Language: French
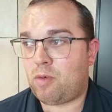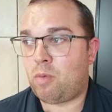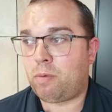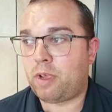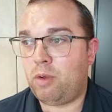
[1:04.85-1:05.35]
qui
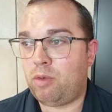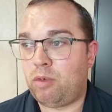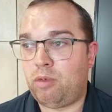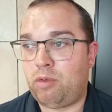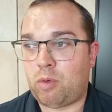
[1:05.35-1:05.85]
ont pris le
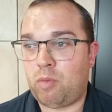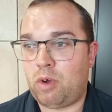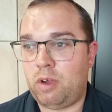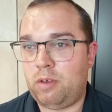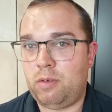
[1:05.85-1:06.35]
dessus sur
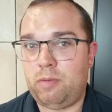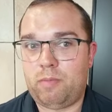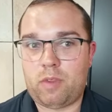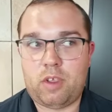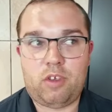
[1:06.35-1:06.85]
moi.
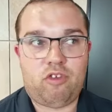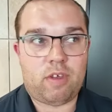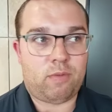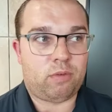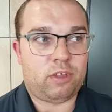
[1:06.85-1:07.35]
J'ai
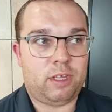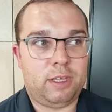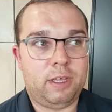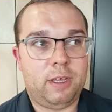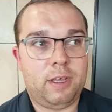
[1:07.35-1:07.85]

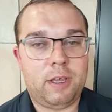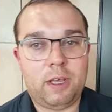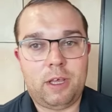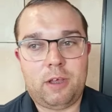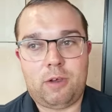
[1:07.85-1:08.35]
avancé
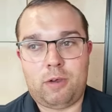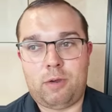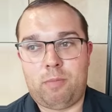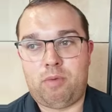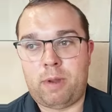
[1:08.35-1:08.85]

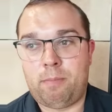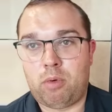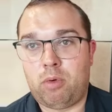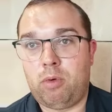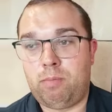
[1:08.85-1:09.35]
euh, pour,
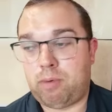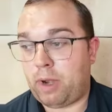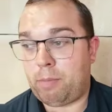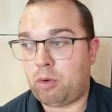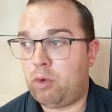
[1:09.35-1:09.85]

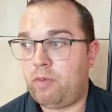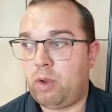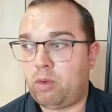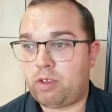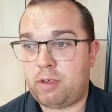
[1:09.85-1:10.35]
aller, prendre le
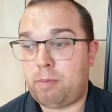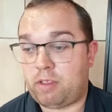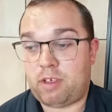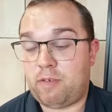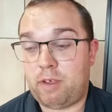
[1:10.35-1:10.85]
vélo
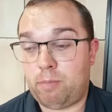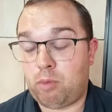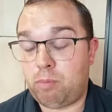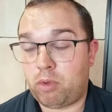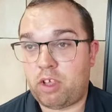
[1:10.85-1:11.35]
parce qu'il y avait des
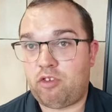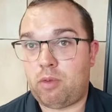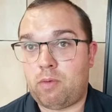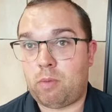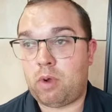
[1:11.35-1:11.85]
pompes protégées
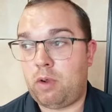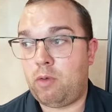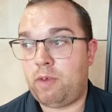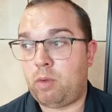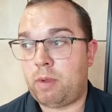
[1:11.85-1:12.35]
devant moi, le
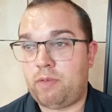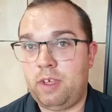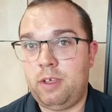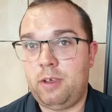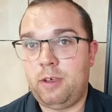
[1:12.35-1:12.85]
vélo de ma
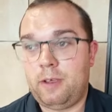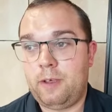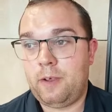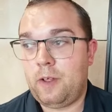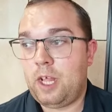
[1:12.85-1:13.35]
fille.
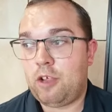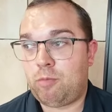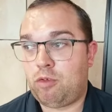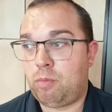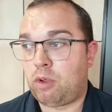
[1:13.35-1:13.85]
Je
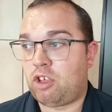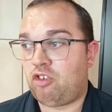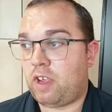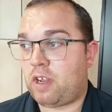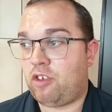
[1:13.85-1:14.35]
me suis
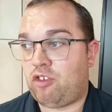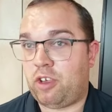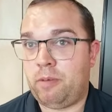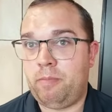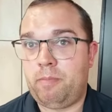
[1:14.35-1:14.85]
protégé avec les
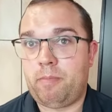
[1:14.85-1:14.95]
chiens.